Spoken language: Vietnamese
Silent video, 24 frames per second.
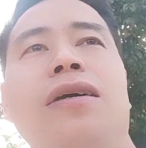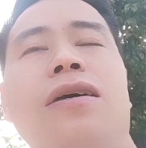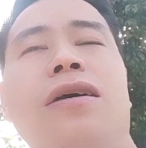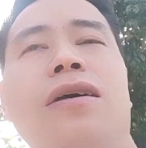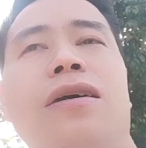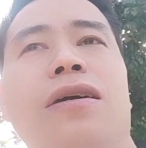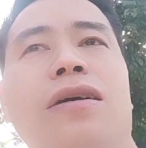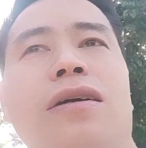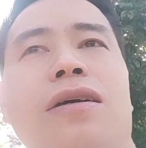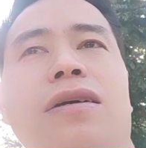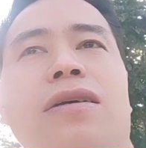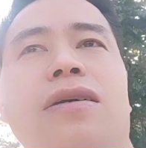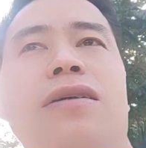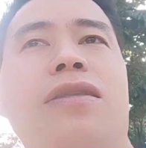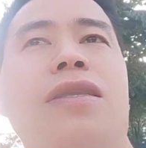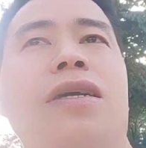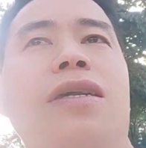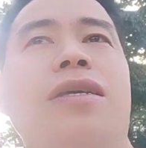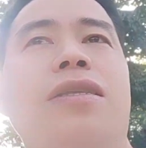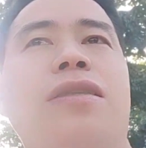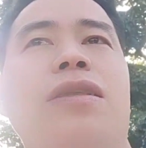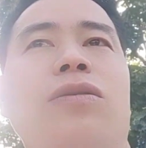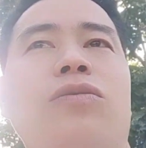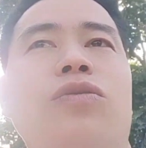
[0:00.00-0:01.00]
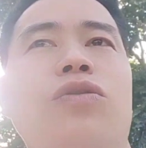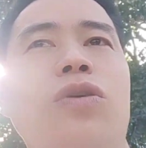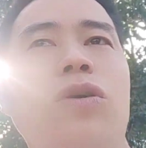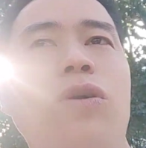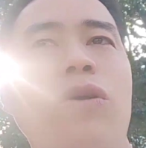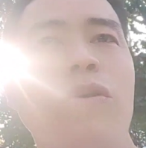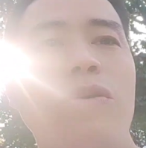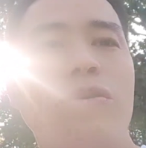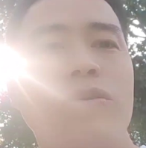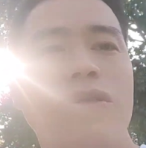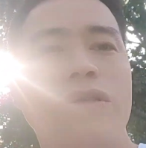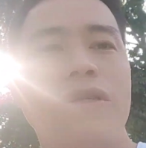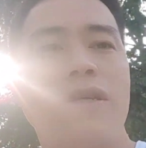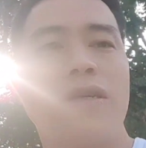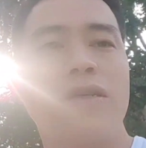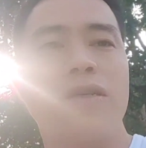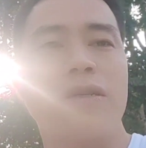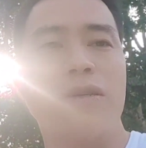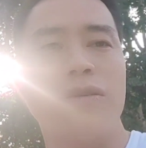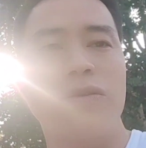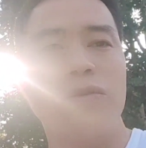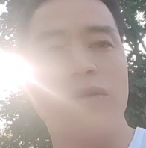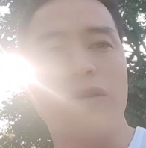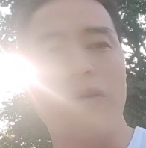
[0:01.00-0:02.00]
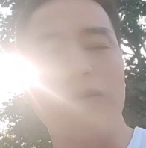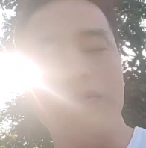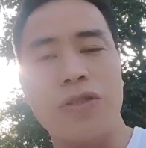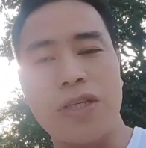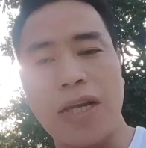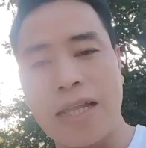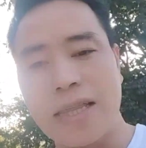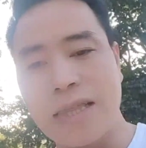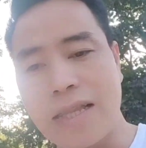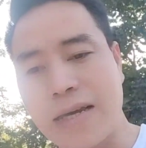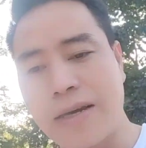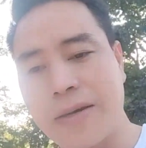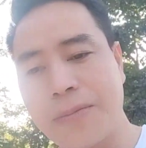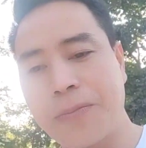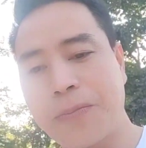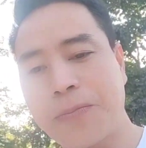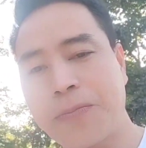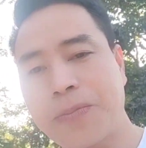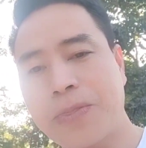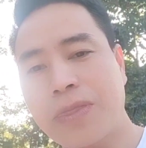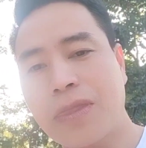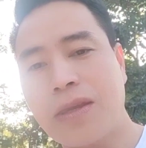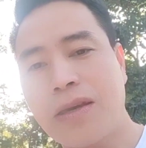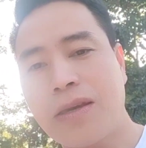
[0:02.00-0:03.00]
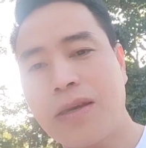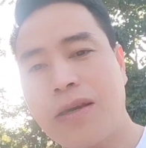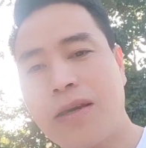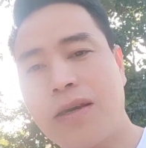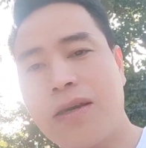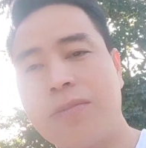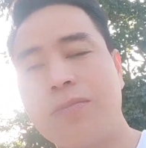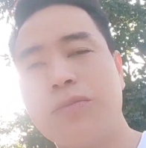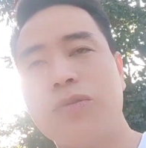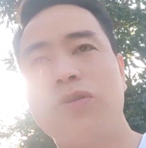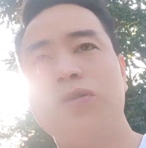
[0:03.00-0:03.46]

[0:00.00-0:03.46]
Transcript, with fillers: ờ thế thì tàu tố hùng nhớ rồi lúc công tranh đã ờ, một lúc